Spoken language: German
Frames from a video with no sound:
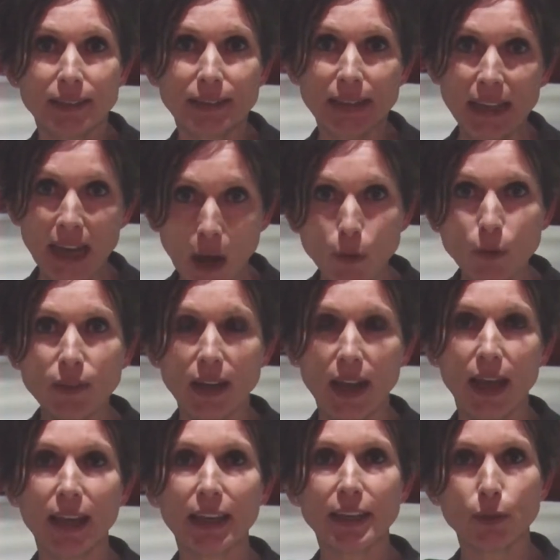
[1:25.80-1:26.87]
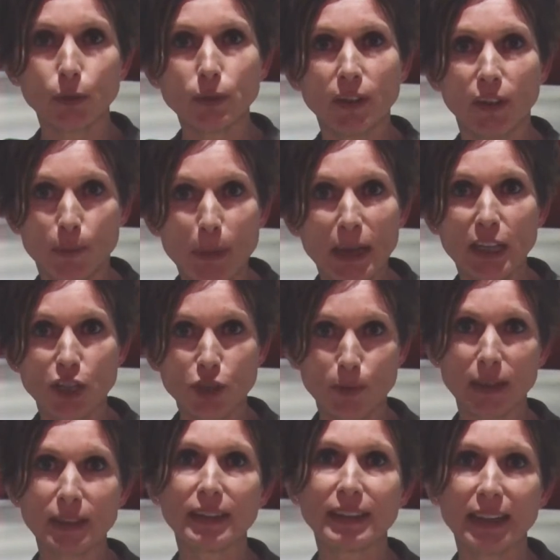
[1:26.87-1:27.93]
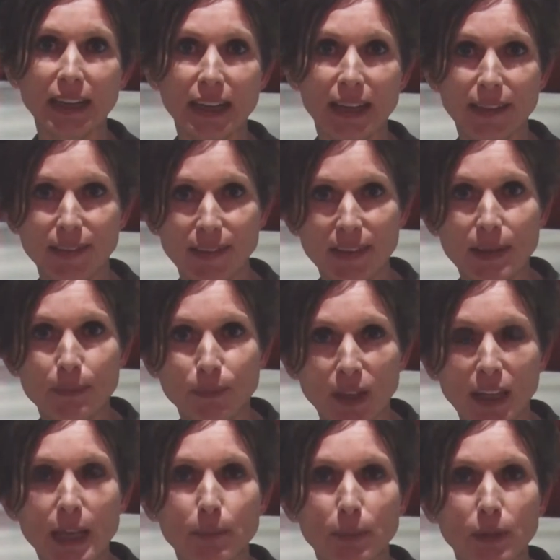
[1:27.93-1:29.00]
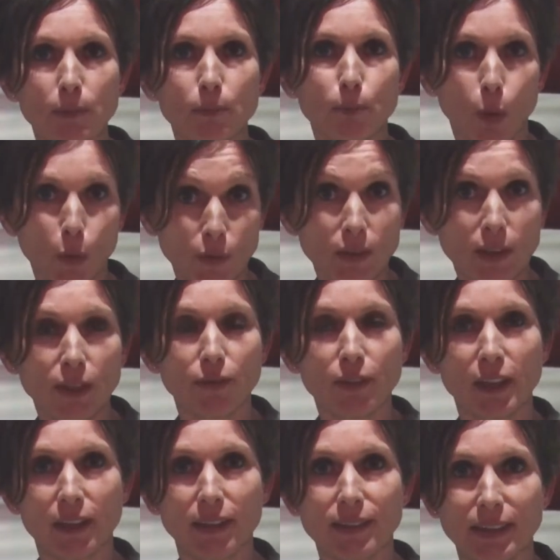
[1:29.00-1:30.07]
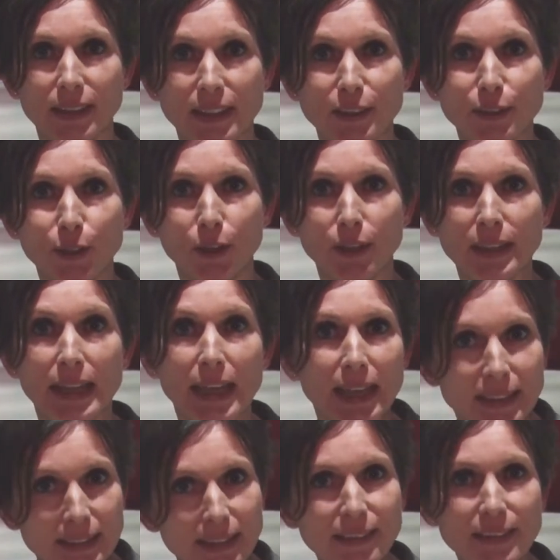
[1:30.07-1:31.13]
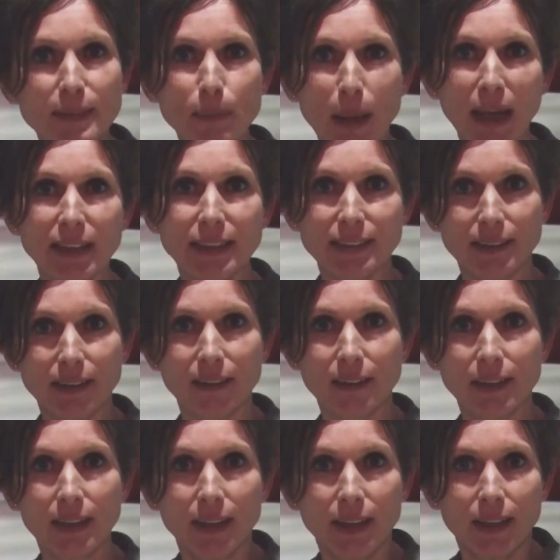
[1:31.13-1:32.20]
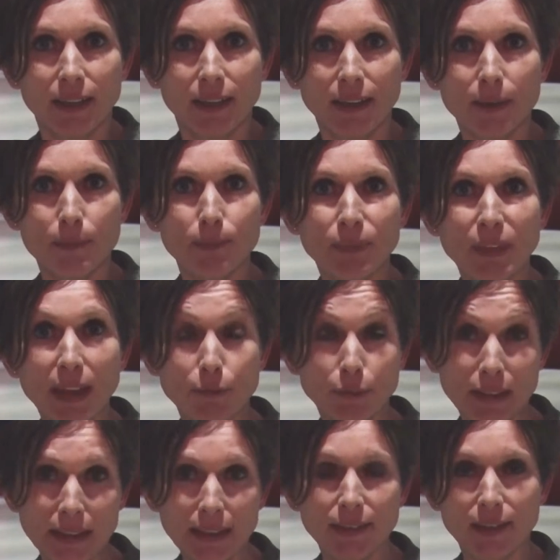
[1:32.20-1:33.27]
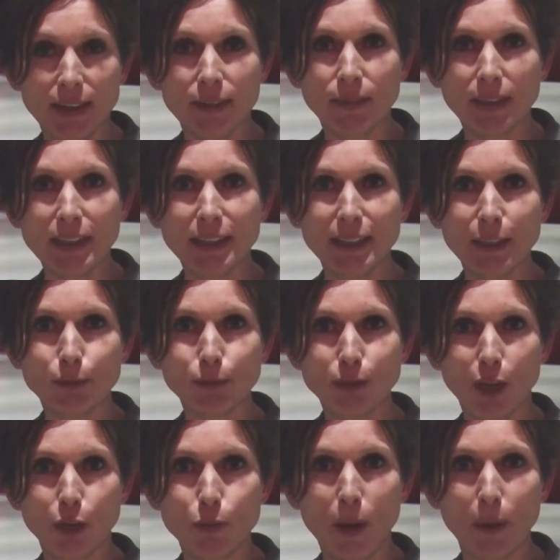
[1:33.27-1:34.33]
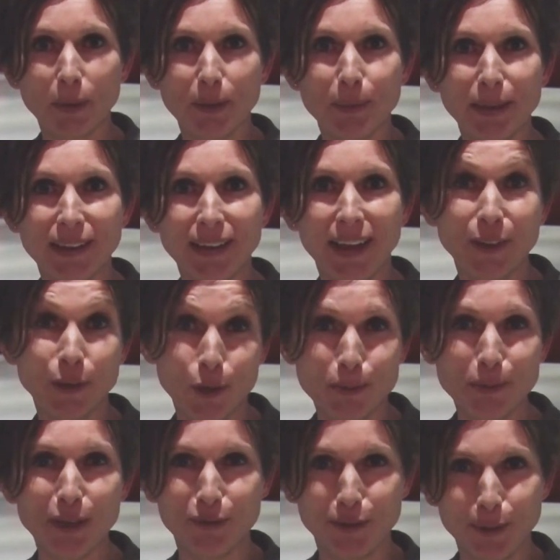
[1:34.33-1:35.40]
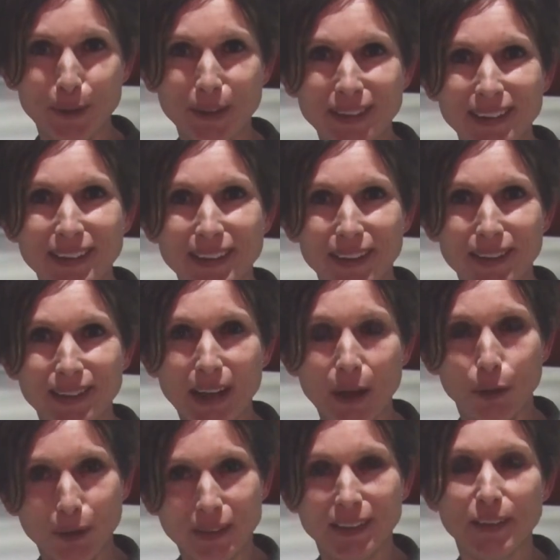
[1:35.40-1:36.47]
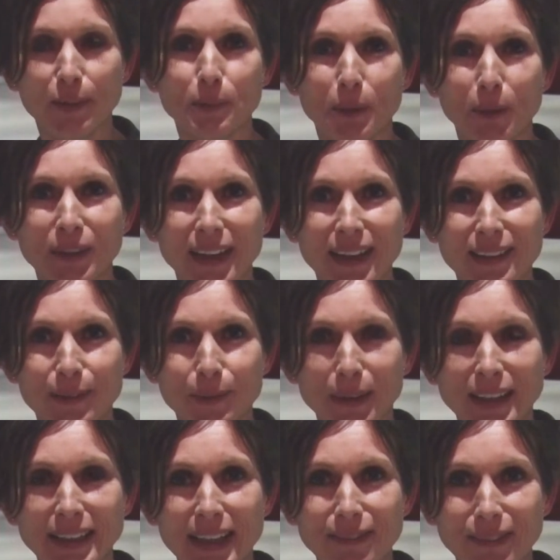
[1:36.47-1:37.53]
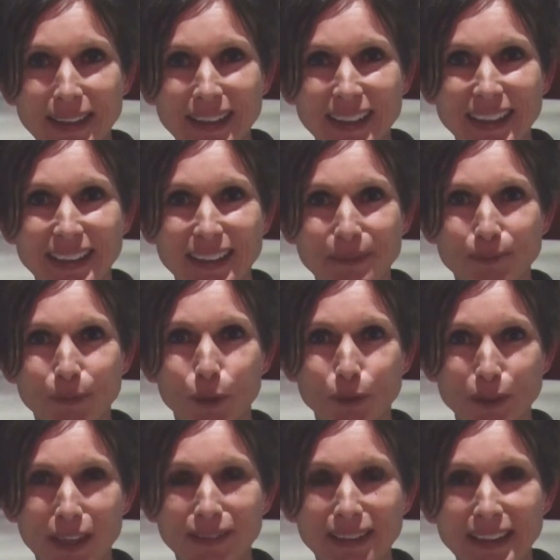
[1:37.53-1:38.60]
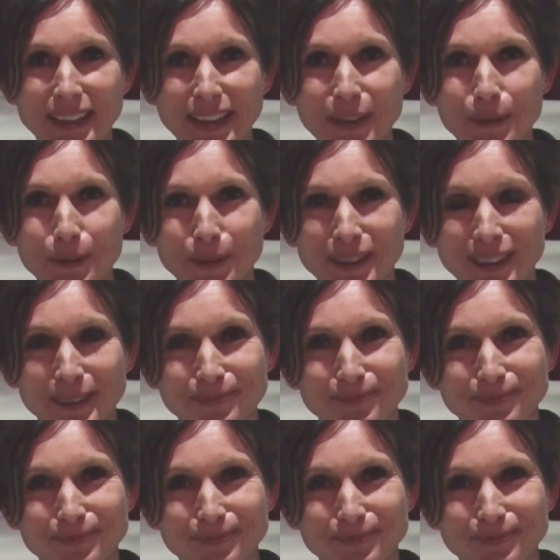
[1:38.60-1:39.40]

den Ausgleich und das Management der Netze eben positiv realisieren können. Diesen Beitrag ähm, finde ich sehr wichtig und darum habe ich mich enorm gefreut, dass auch dieses Projekt zu den Gewinnerinnen und Gewinnern gehört.